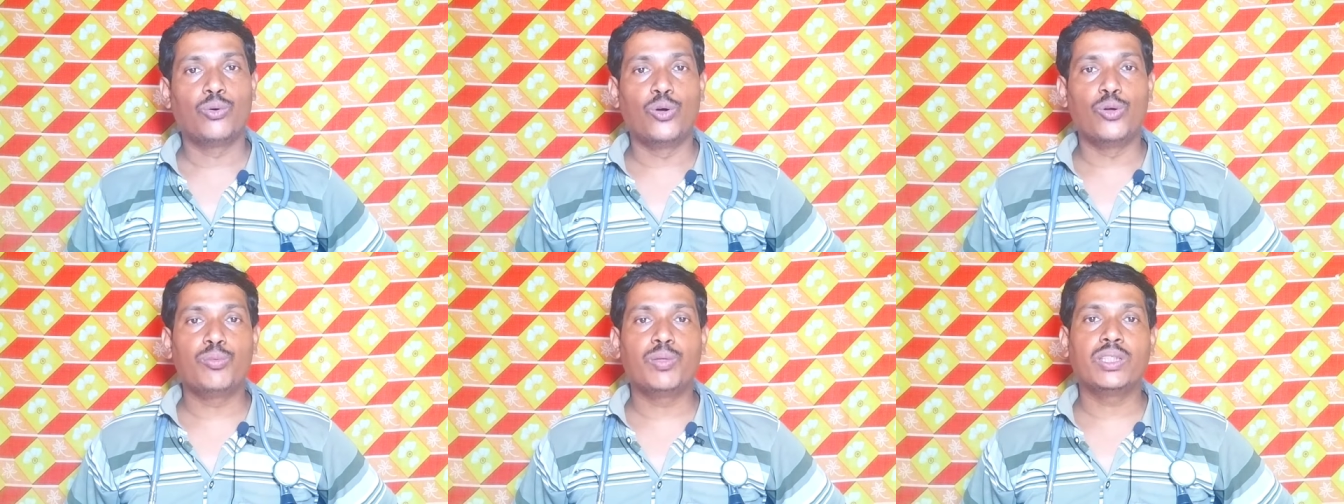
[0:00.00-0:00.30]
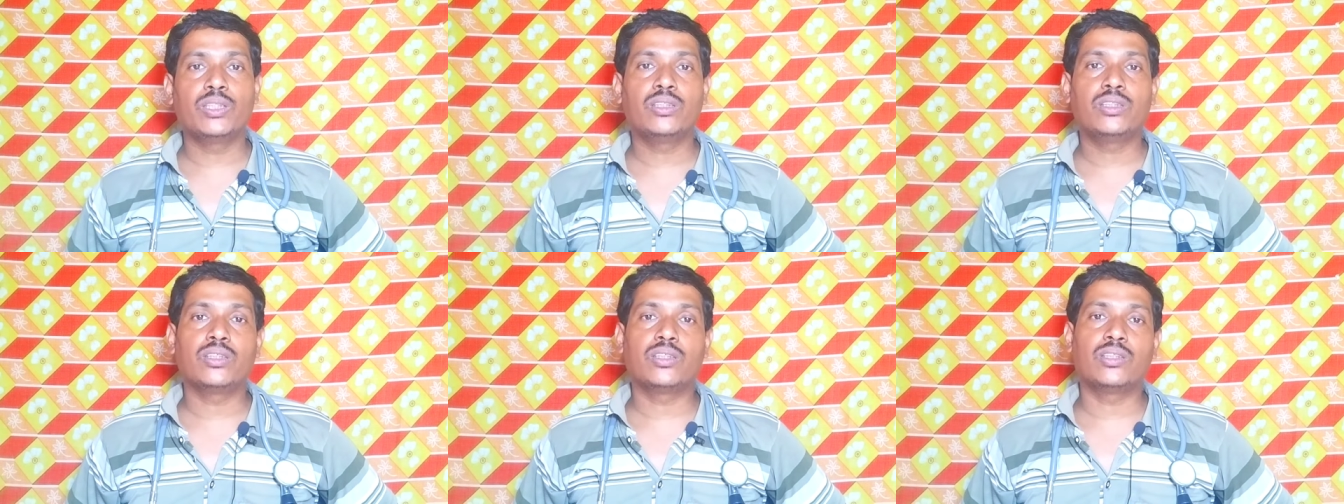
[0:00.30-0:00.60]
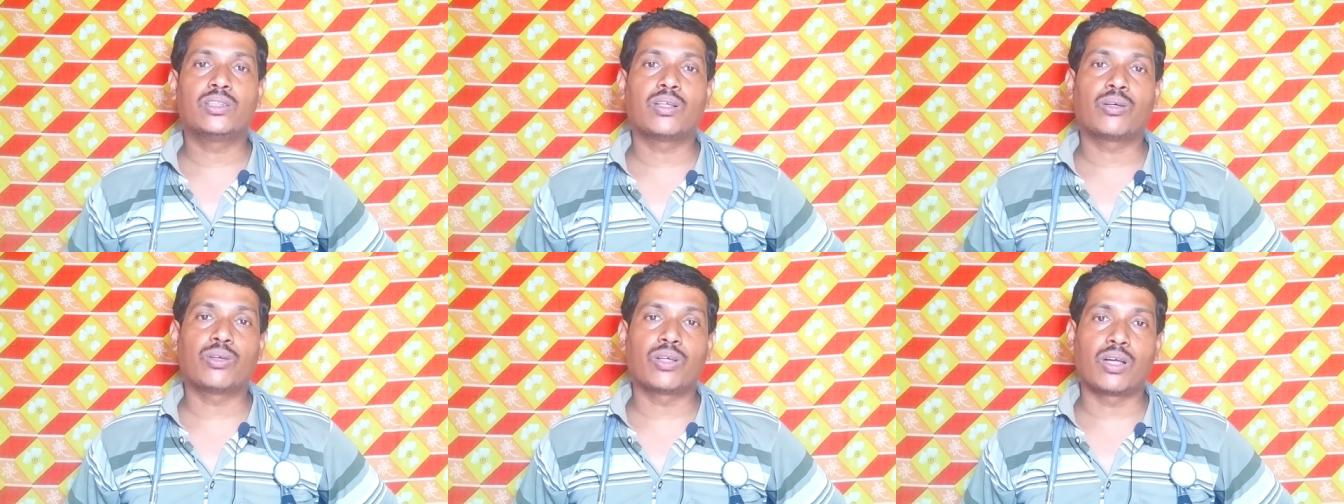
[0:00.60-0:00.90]
হোমিওপ্যাথি
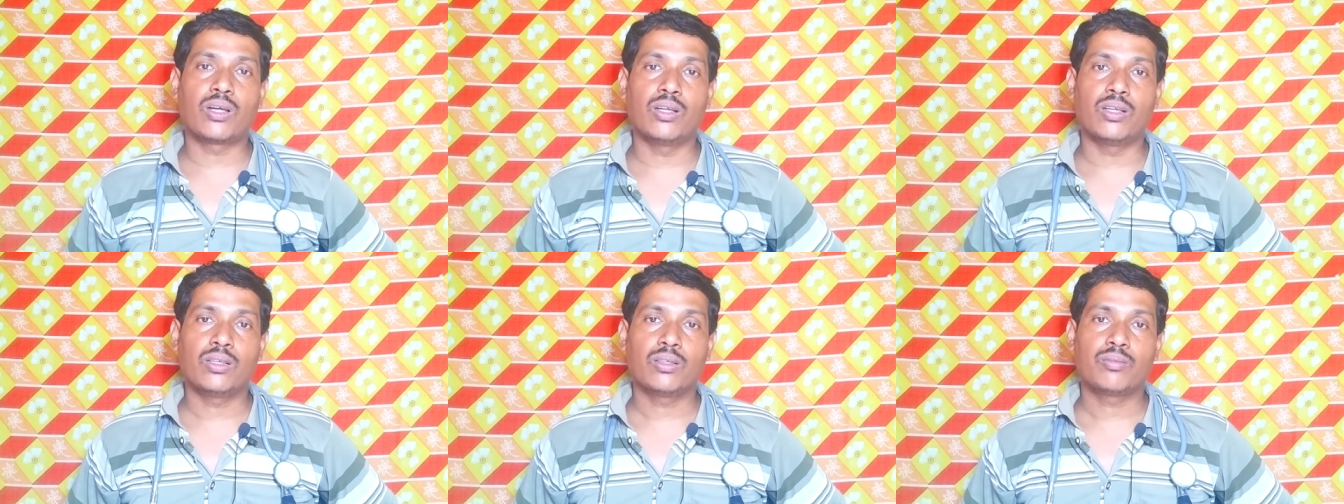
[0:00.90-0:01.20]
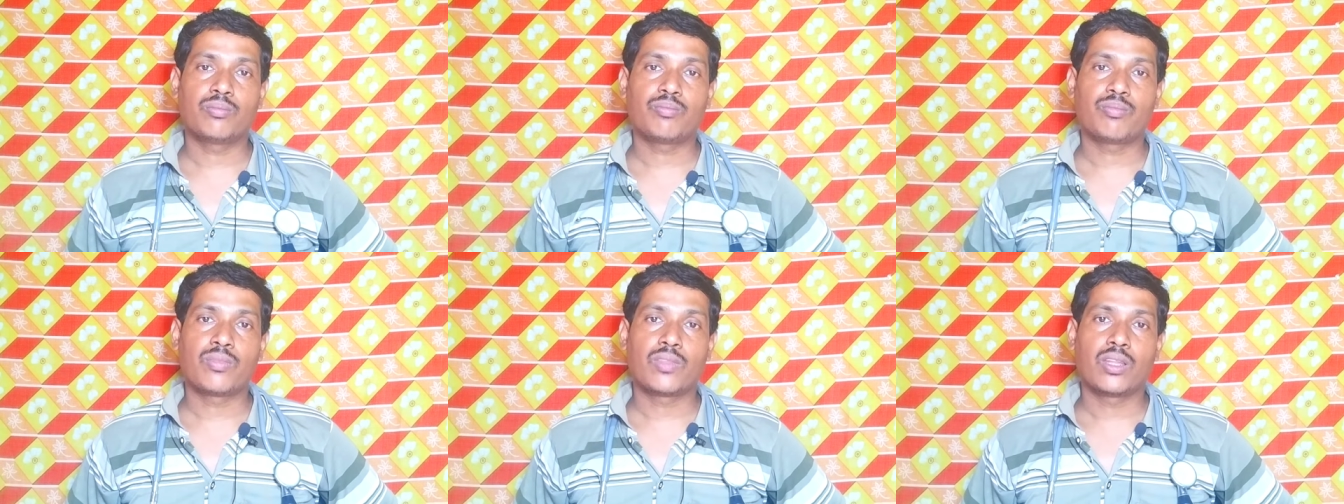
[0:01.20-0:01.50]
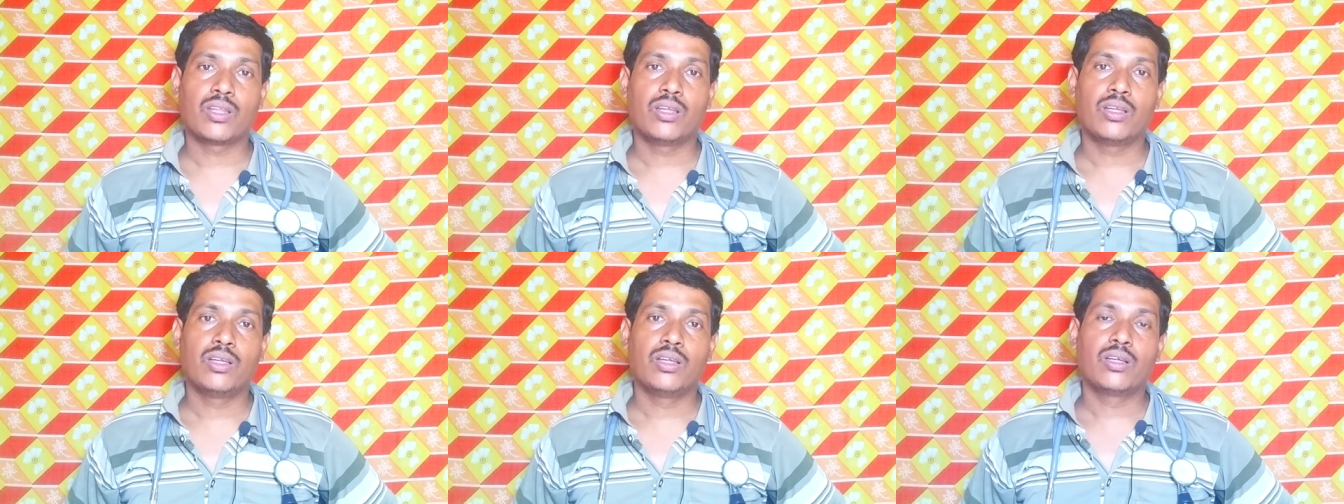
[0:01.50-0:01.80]
চিকিৎসা করা হয়
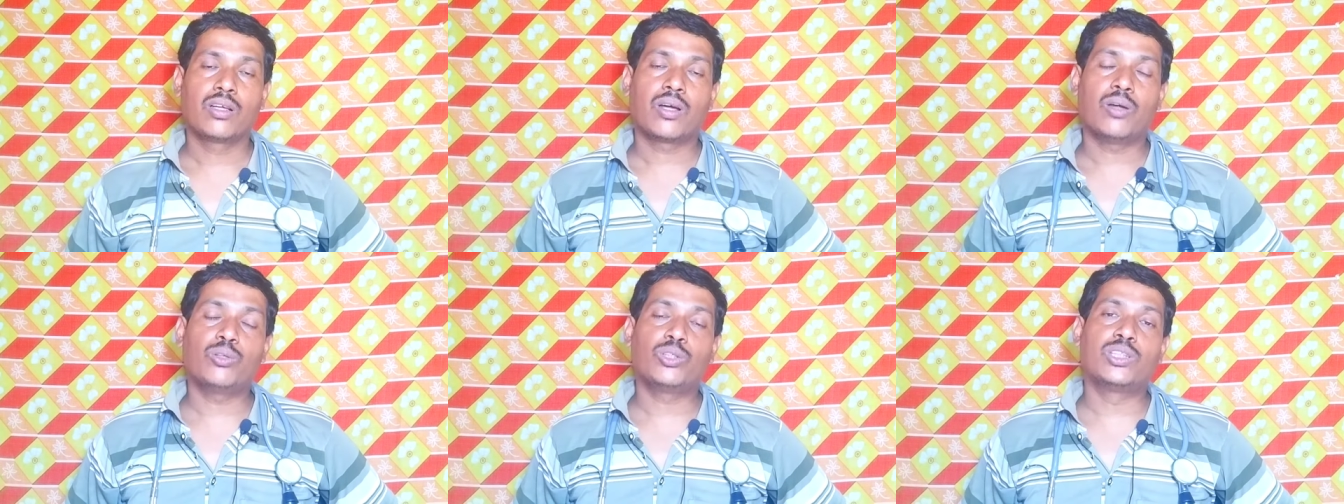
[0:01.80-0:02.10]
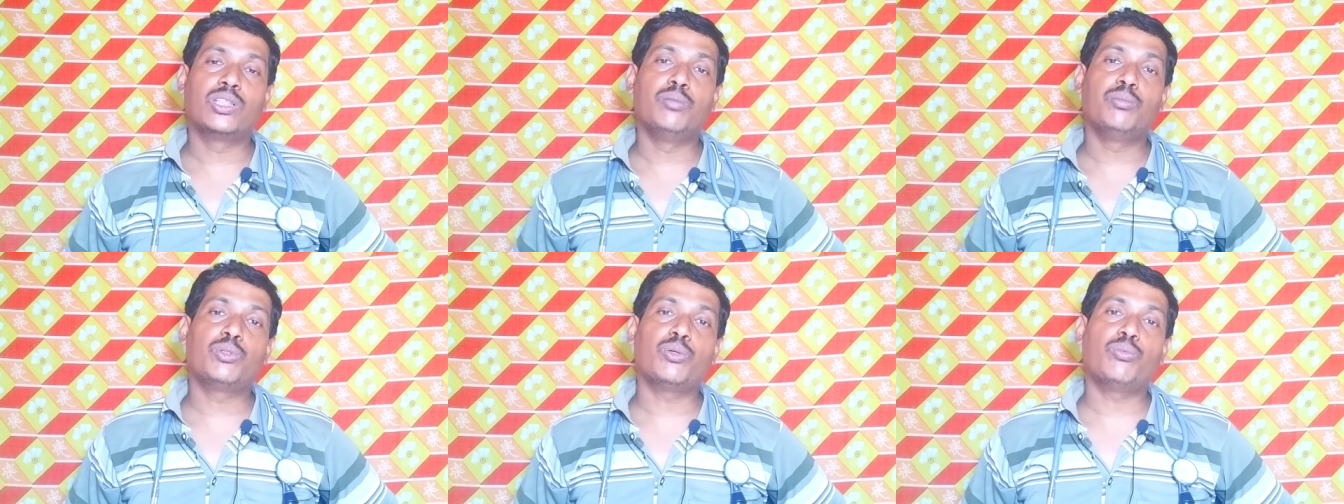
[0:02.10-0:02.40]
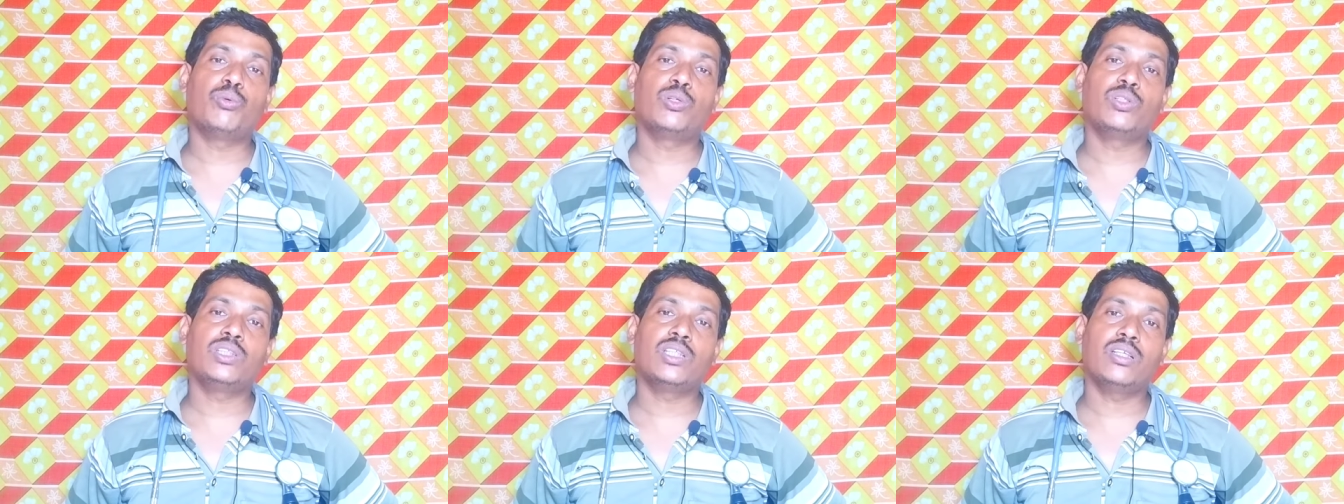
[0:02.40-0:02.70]
কারণ
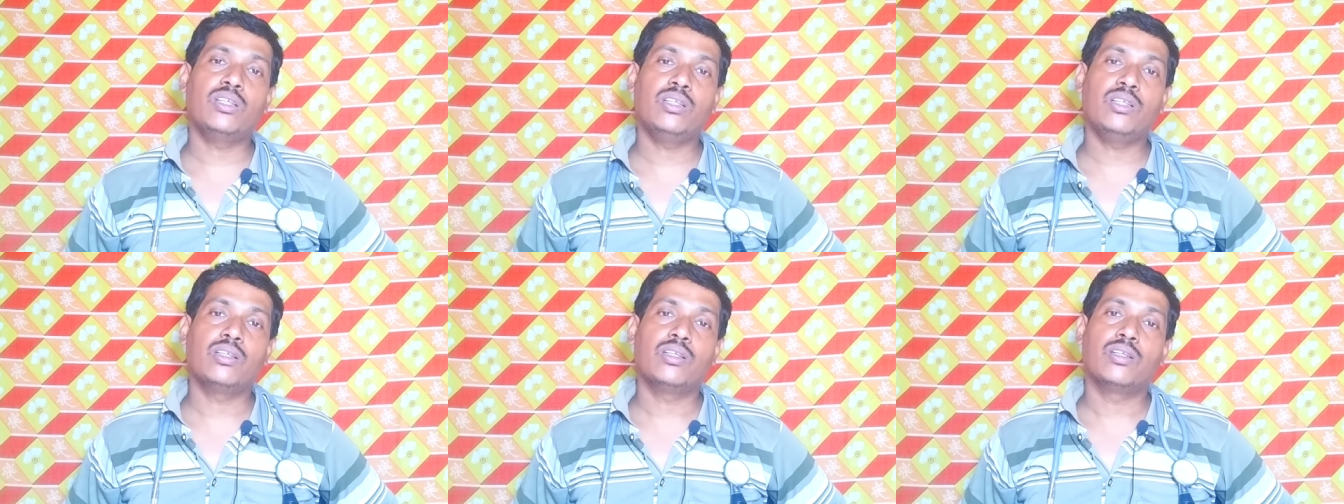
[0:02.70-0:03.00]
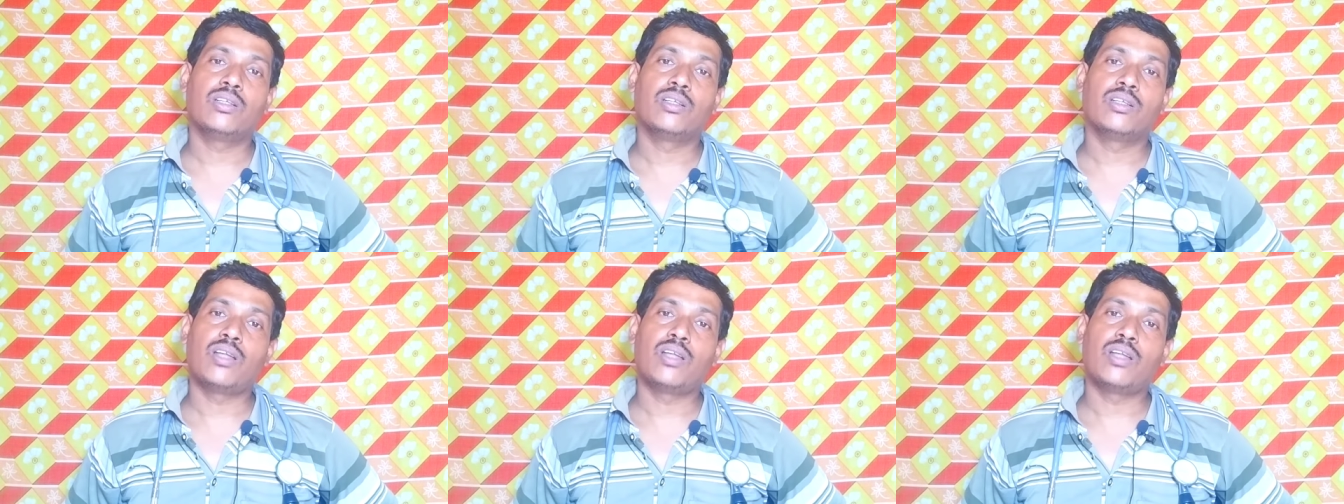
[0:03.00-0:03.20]
সিমটম অনুযায়ী